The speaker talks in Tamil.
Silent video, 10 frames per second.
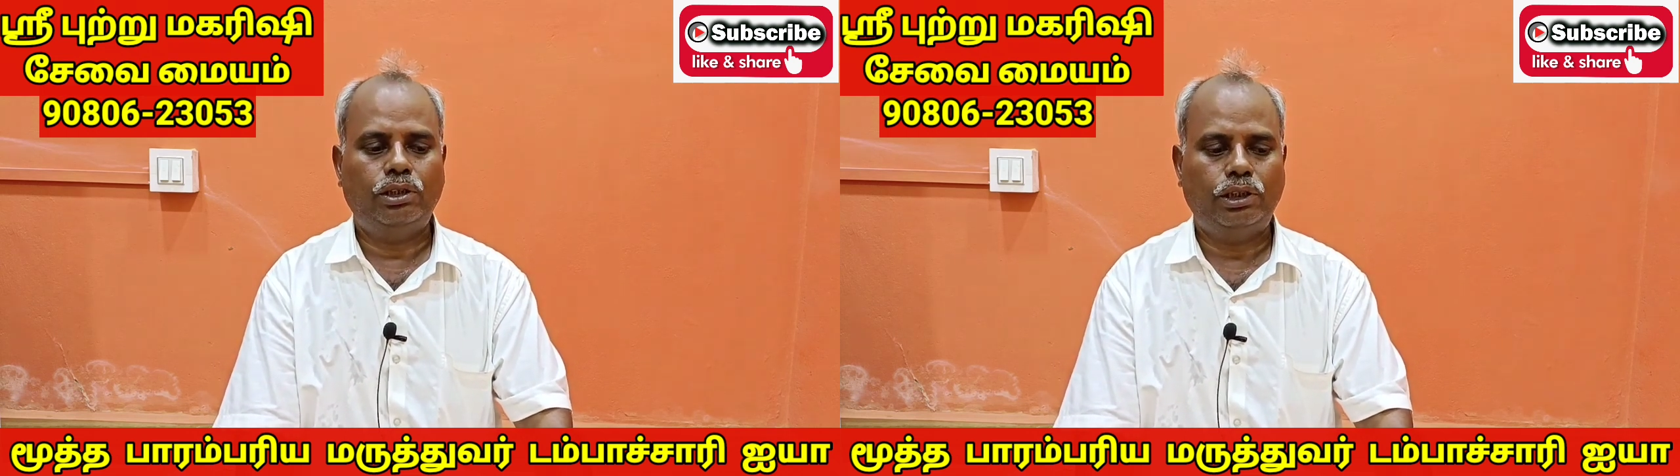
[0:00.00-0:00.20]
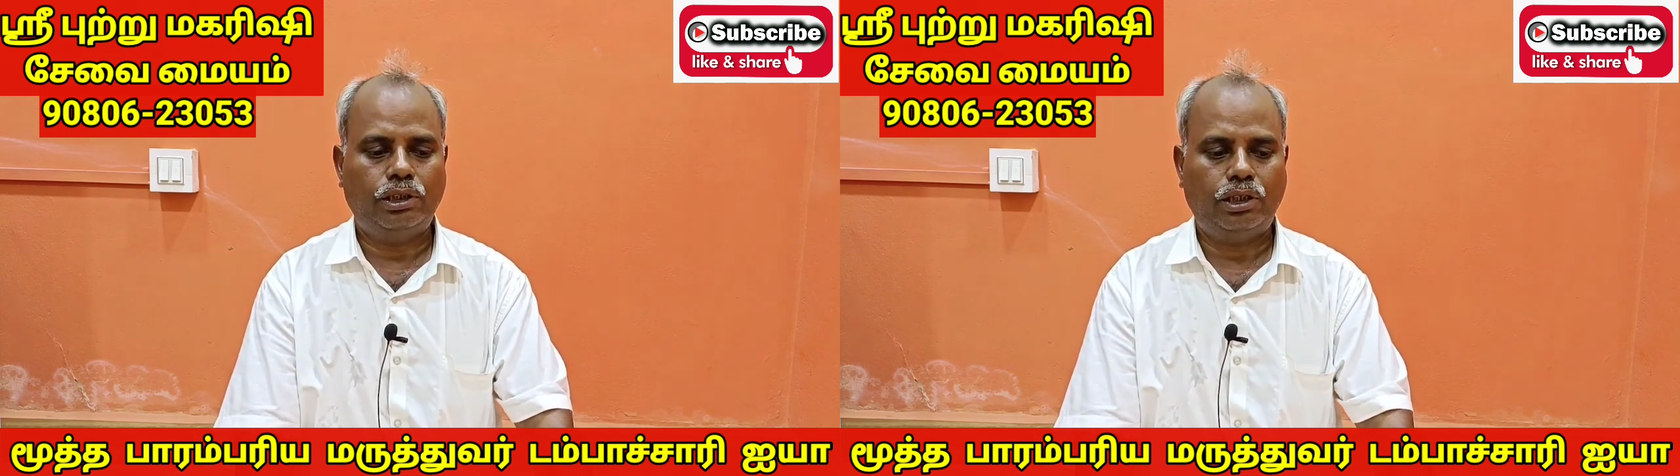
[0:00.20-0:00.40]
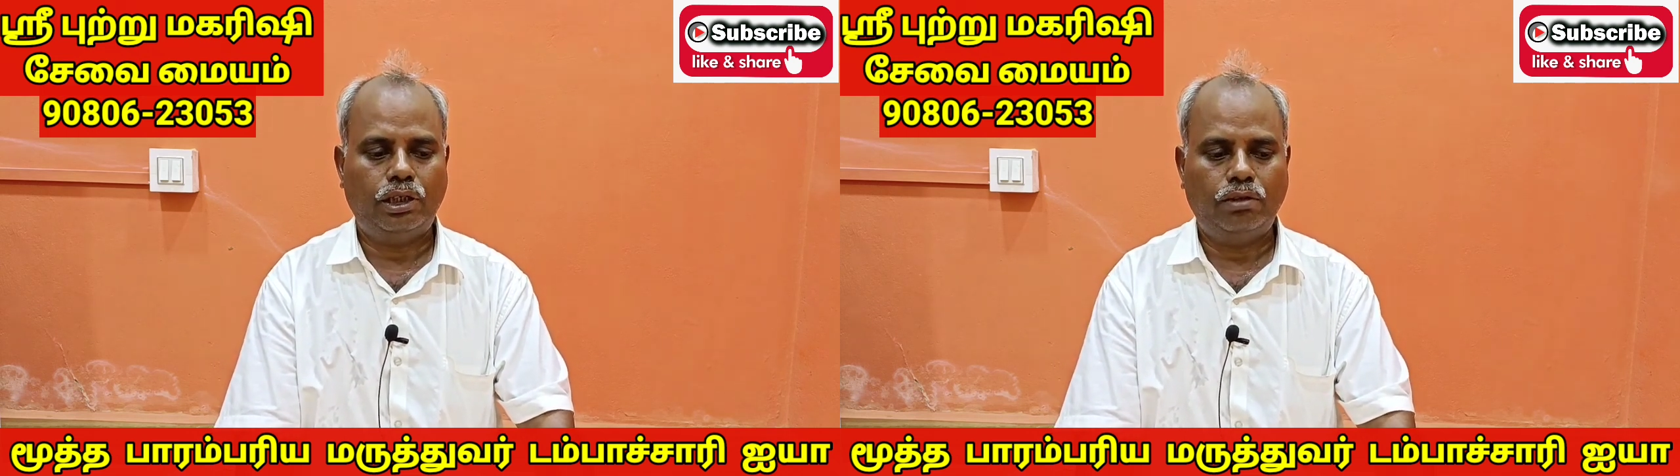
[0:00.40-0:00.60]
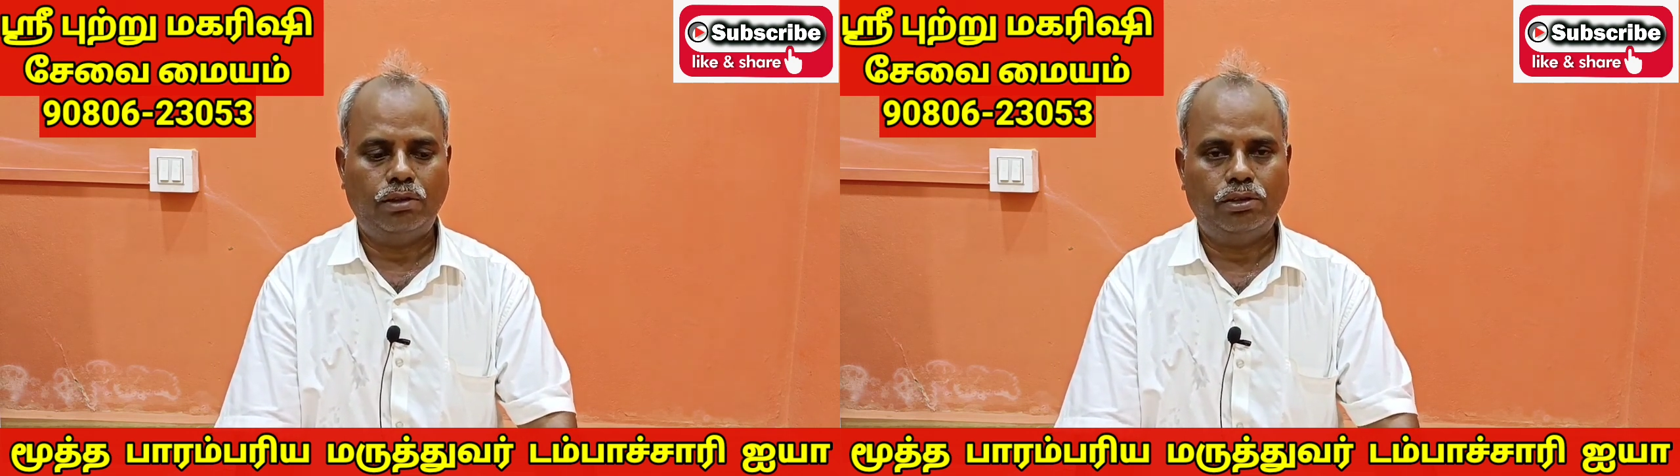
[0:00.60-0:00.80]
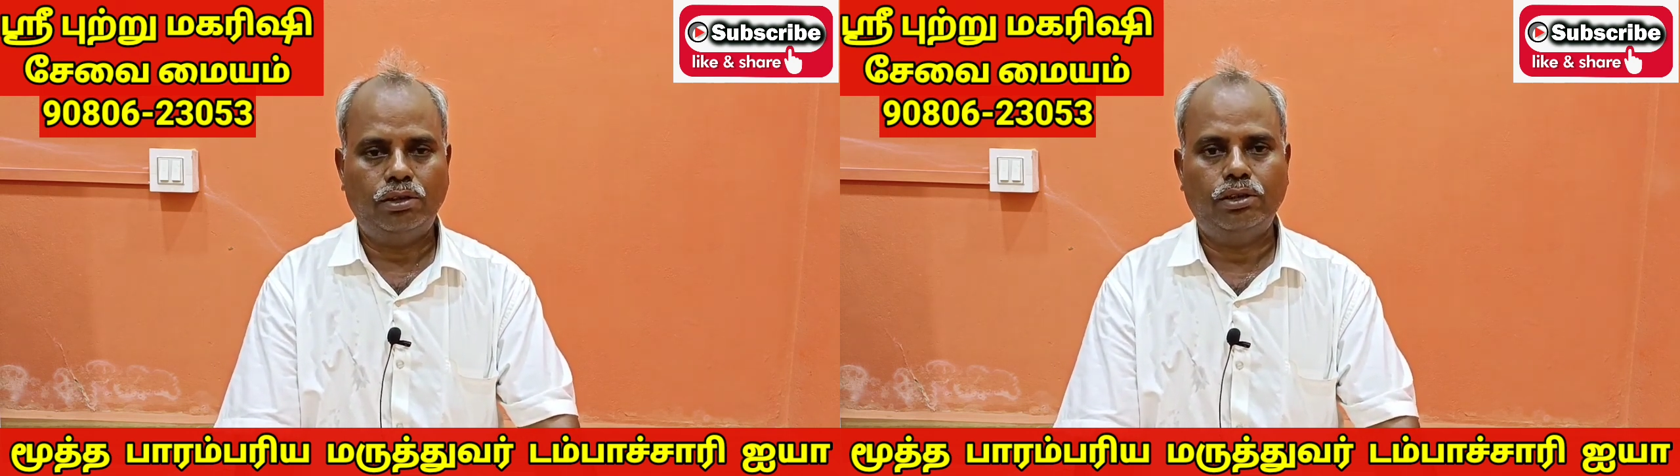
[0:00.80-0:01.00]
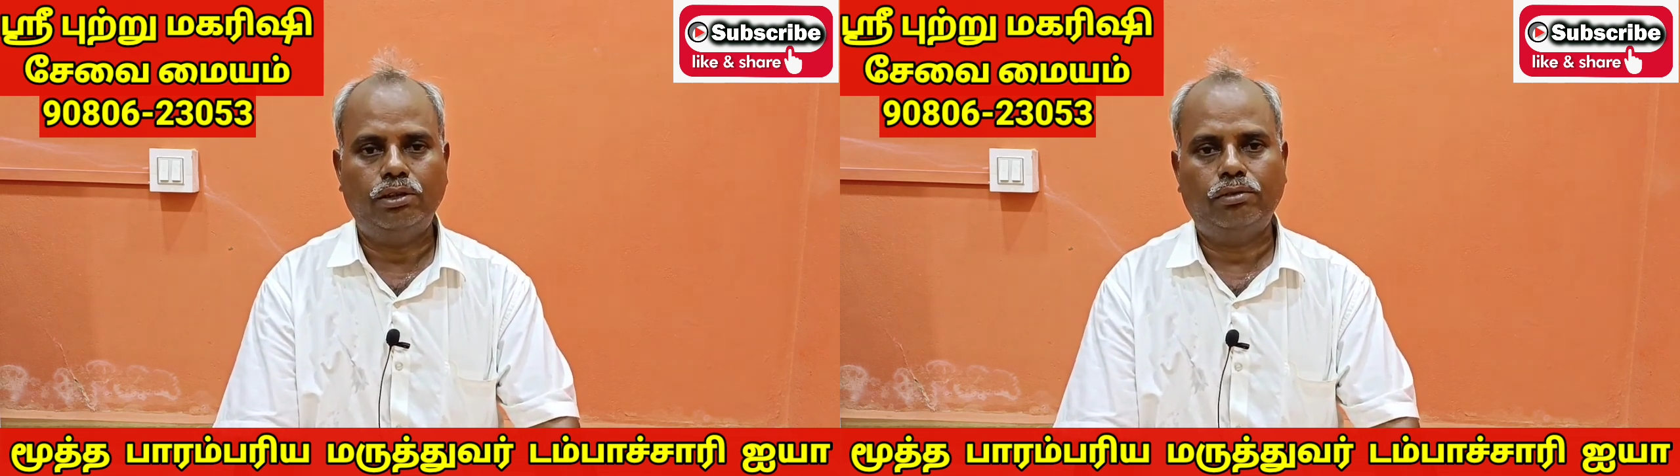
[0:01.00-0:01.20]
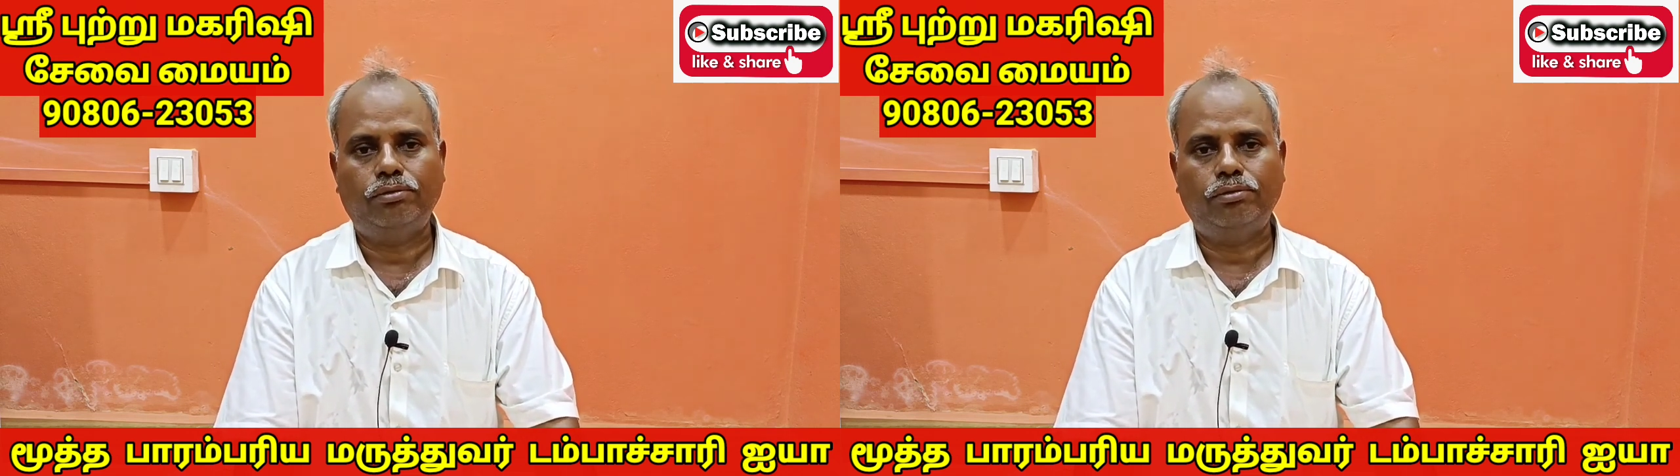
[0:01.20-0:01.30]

இது எதனால் வருது